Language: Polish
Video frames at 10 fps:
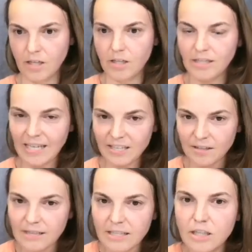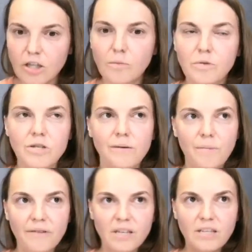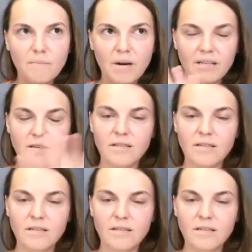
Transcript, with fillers: I tak się właśnie robi, że pewne tematy